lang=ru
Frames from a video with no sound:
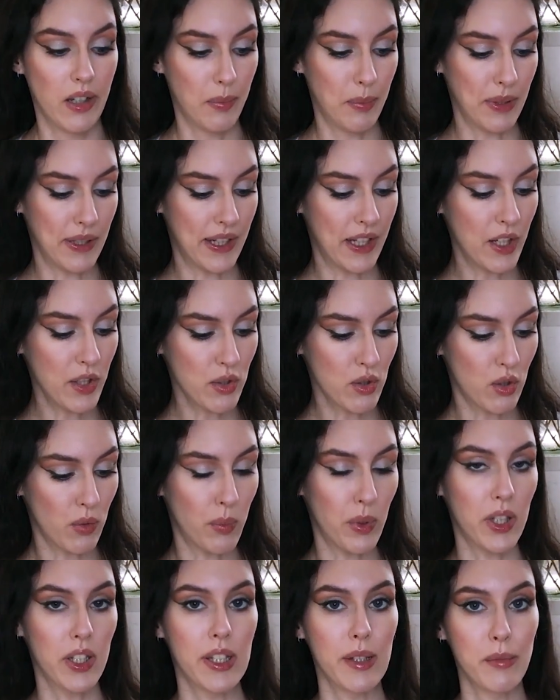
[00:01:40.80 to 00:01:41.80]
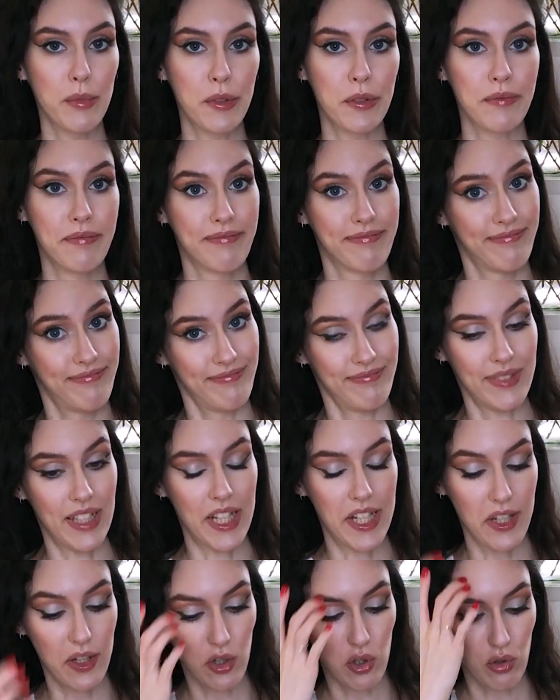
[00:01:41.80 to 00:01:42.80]
петличку, поэтому
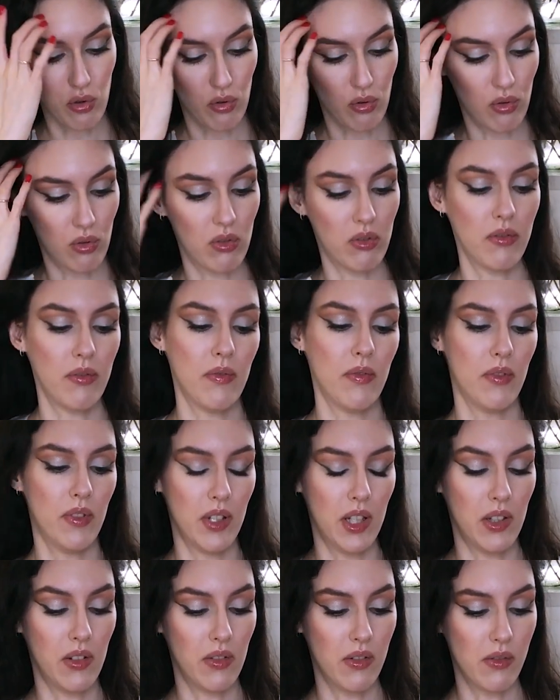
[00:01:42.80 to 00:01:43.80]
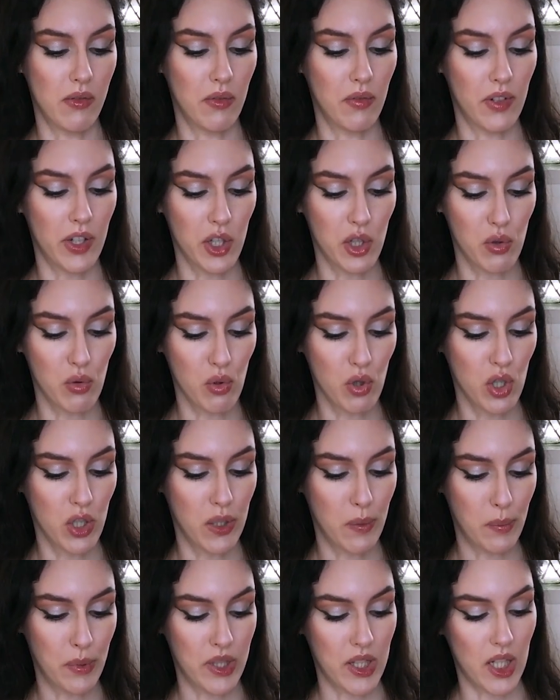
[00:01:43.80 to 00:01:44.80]
надеюсь, что э, ваши уши
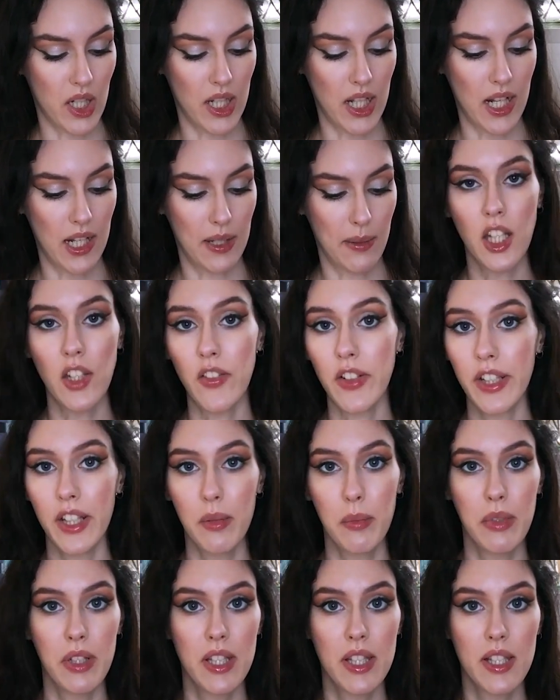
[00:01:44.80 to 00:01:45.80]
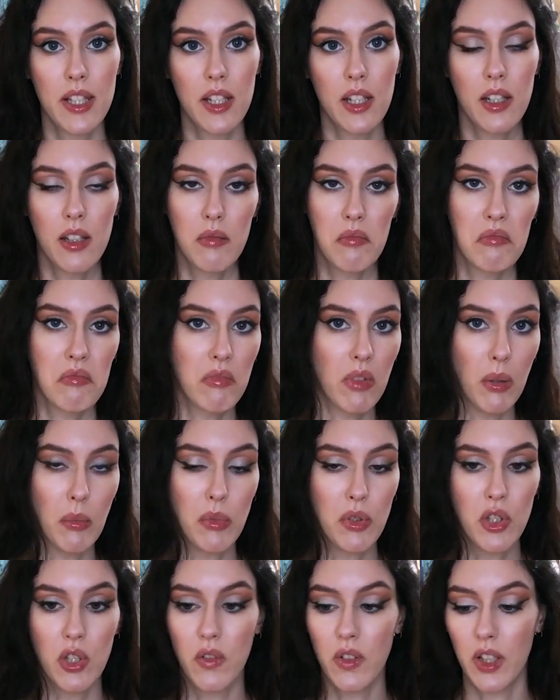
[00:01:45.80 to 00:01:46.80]
не пострадали. И витамин С
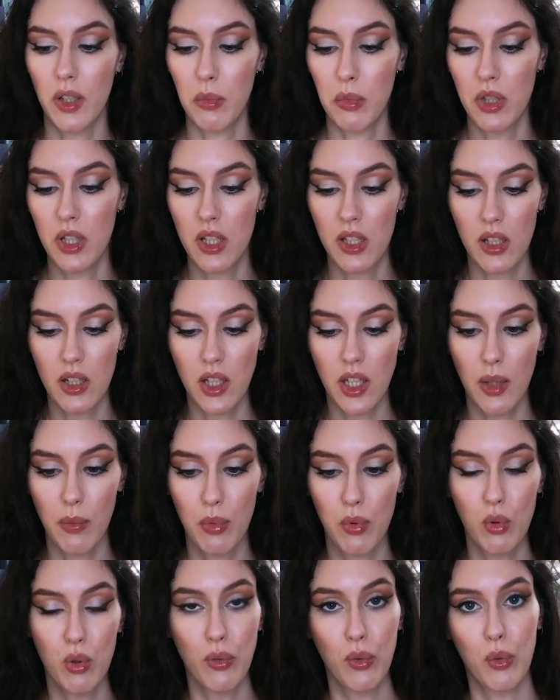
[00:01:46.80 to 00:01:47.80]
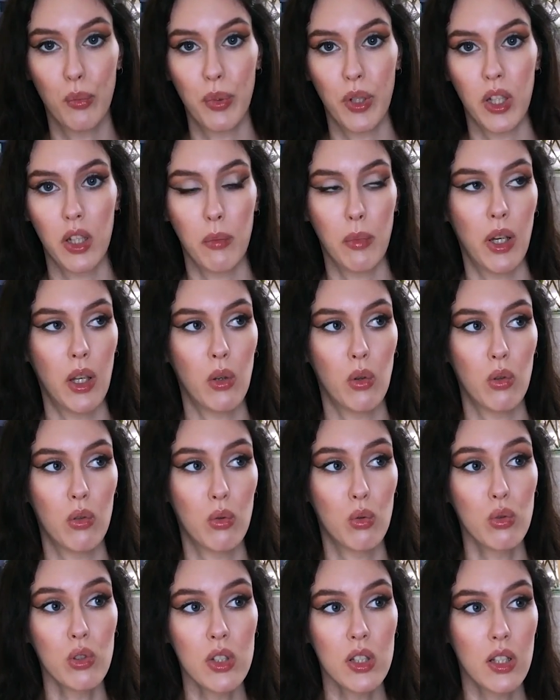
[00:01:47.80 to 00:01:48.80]
Обычно витамин С я пью его, принимаю
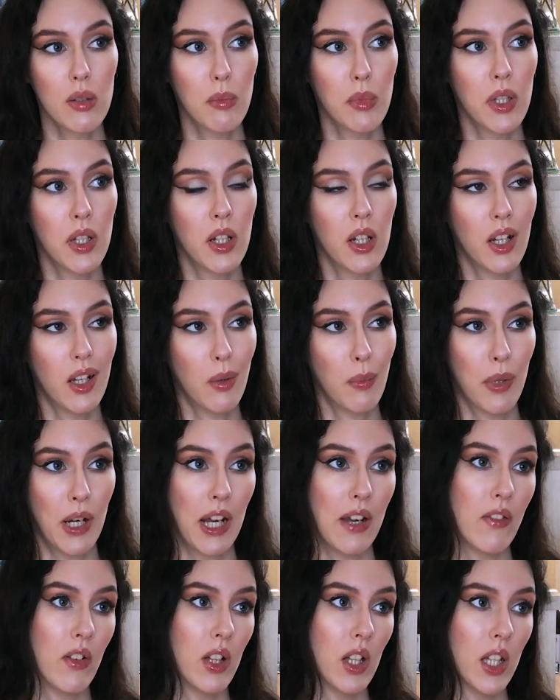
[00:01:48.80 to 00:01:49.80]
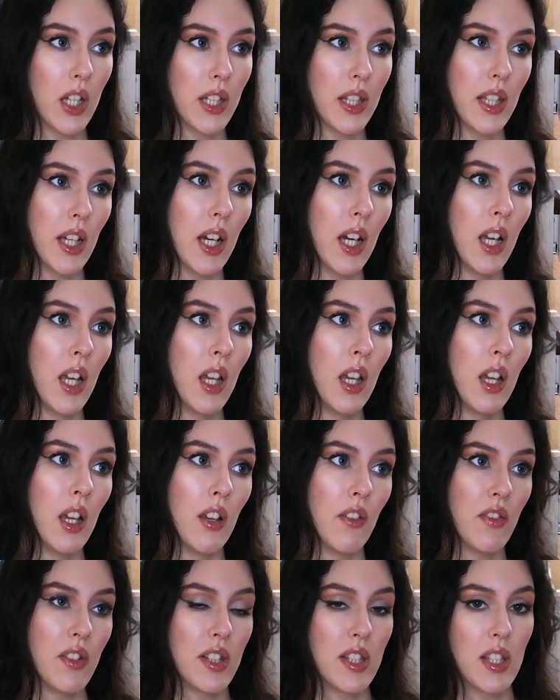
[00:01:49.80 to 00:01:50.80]
курсами, как правило, это
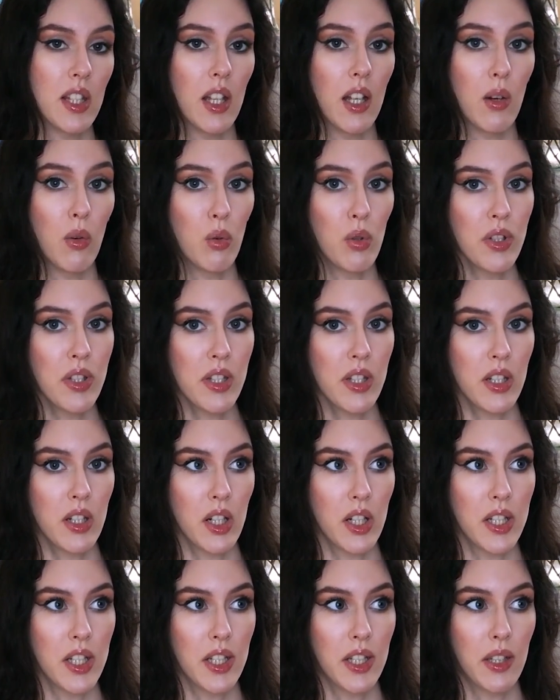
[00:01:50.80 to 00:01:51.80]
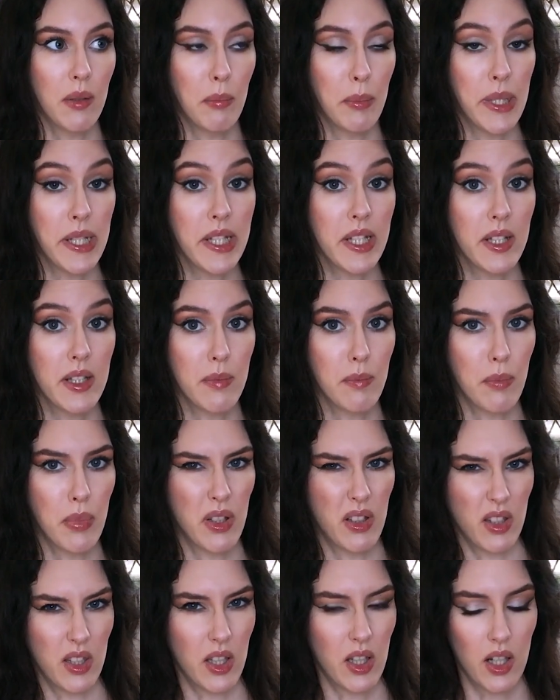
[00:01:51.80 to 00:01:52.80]
весна-осень, где-то
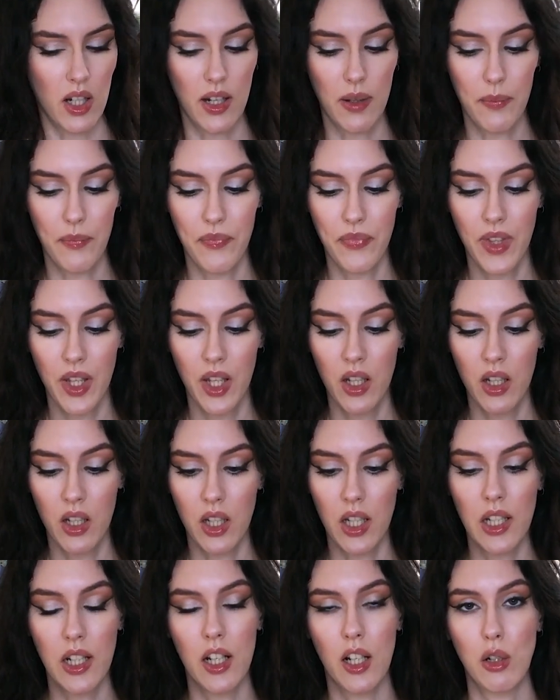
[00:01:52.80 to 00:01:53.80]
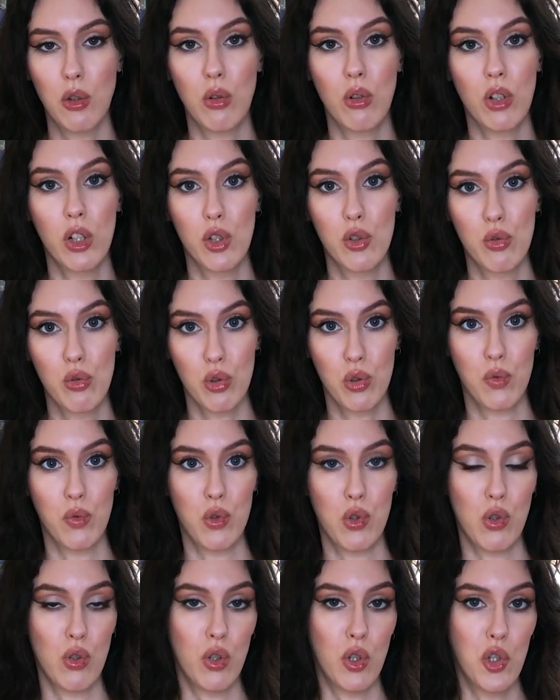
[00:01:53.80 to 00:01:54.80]
месяц-полтора. Или как только чувствую,
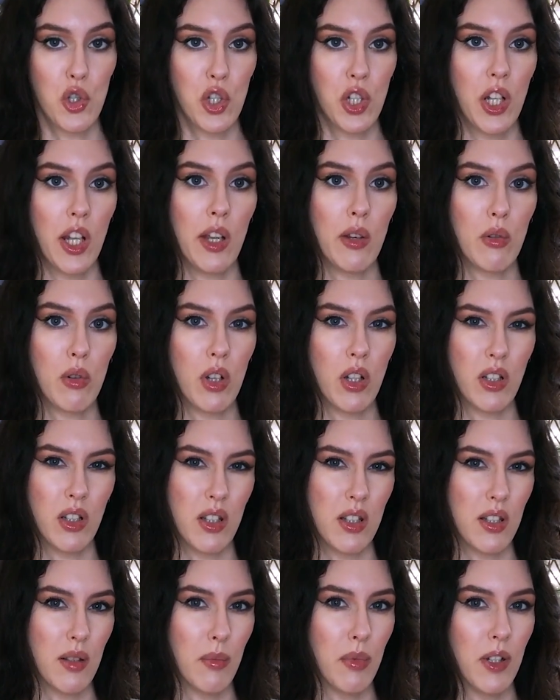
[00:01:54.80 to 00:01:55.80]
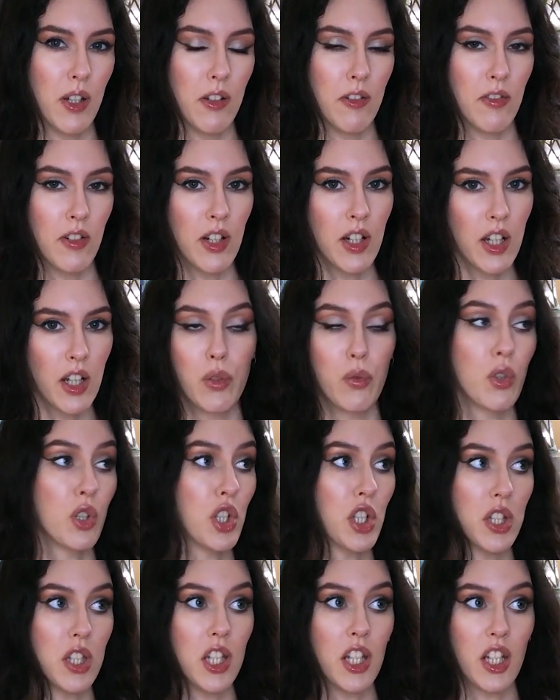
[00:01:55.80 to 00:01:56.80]
что начинаю как-то заболевать. Его
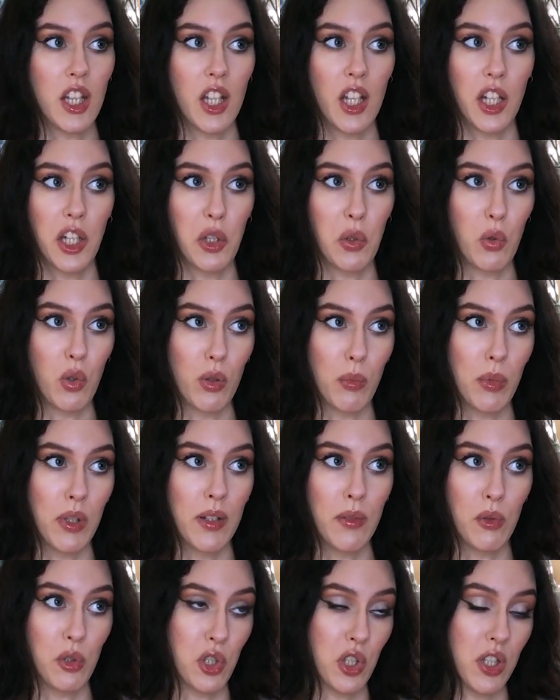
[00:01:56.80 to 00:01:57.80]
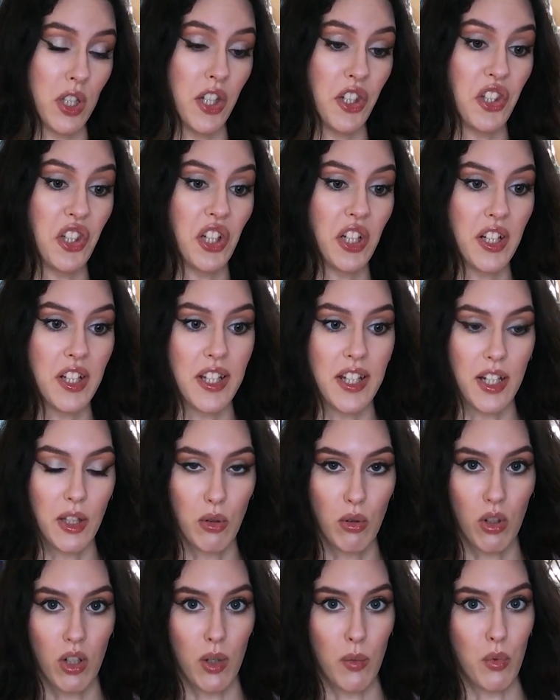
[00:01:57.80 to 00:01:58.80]
сейчас нет на Херби, его сейчас нет нигде,
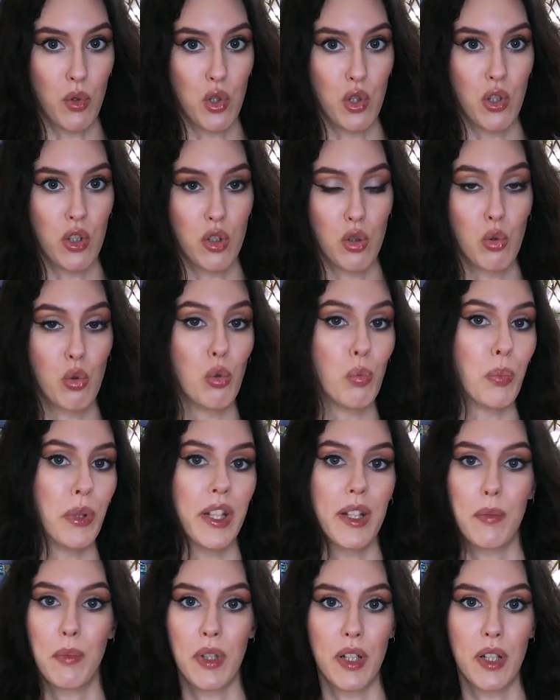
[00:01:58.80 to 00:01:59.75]
только можно скупить,